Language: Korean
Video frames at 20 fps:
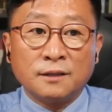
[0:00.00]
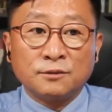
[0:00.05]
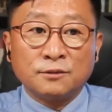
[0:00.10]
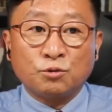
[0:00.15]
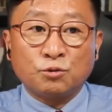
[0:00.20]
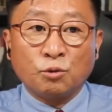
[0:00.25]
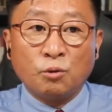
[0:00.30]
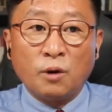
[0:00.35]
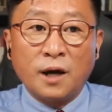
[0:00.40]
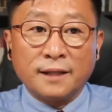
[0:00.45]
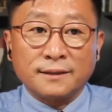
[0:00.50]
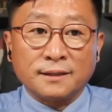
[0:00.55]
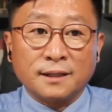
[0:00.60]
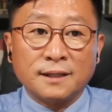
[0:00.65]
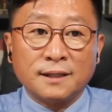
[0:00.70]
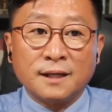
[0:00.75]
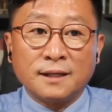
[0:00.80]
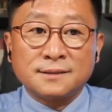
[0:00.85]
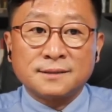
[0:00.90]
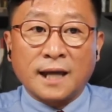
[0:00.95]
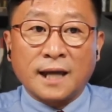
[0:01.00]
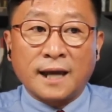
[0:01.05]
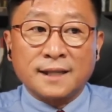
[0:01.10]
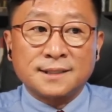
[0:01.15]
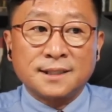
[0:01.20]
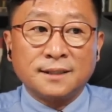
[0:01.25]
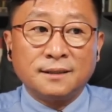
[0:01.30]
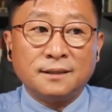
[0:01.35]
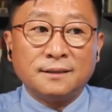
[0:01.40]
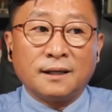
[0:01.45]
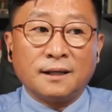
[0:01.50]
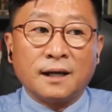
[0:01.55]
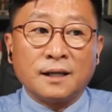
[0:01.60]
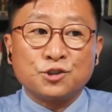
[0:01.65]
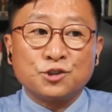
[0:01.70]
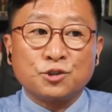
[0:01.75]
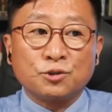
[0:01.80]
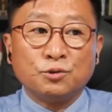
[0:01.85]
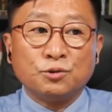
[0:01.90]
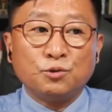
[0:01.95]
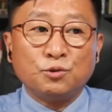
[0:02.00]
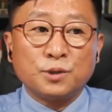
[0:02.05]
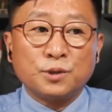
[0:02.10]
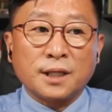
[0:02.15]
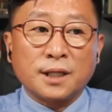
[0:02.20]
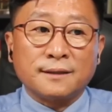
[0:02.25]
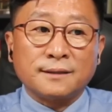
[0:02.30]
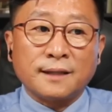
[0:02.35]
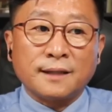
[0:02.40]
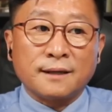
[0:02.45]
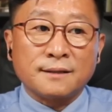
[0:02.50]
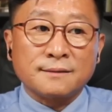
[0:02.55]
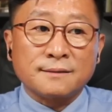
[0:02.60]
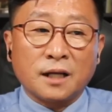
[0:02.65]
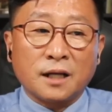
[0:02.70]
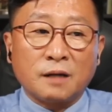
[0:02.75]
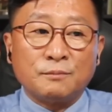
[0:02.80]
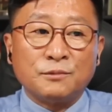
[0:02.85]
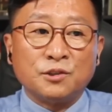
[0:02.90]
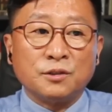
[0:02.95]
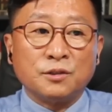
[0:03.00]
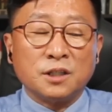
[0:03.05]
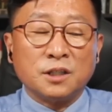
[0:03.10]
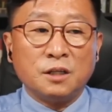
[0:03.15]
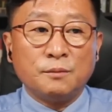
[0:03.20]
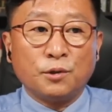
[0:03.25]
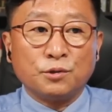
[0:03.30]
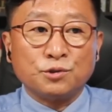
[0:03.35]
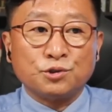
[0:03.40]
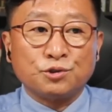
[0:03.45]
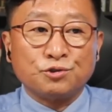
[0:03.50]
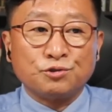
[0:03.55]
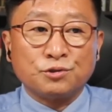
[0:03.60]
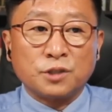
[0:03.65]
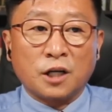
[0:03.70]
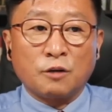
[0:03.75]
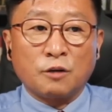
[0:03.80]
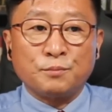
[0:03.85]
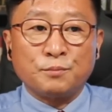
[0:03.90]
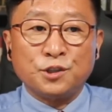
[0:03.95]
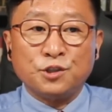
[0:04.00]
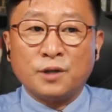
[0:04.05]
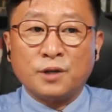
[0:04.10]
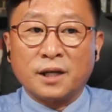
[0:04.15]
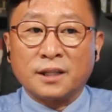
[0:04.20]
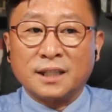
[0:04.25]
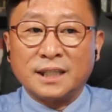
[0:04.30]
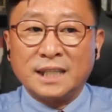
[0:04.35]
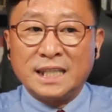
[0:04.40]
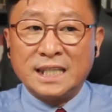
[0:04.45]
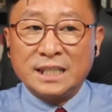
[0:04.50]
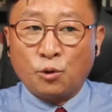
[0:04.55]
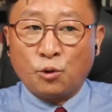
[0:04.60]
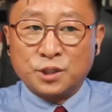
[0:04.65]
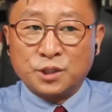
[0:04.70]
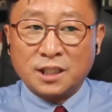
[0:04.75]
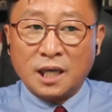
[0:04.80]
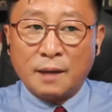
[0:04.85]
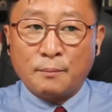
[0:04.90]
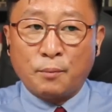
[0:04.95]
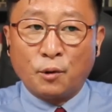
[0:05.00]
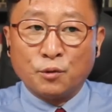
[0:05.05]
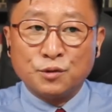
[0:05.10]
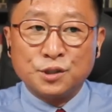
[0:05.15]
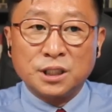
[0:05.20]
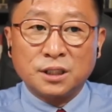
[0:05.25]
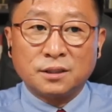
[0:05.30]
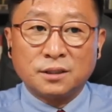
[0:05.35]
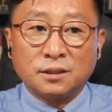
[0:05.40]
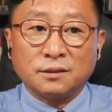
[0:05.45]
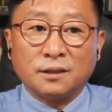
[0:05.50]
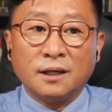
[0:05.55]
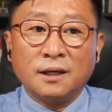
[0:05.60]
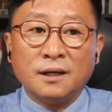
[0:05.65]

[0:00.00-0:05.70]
또한 자신을 안중근 의사 다른 사람을 일본 순사로 비유한 이 소식의 본질은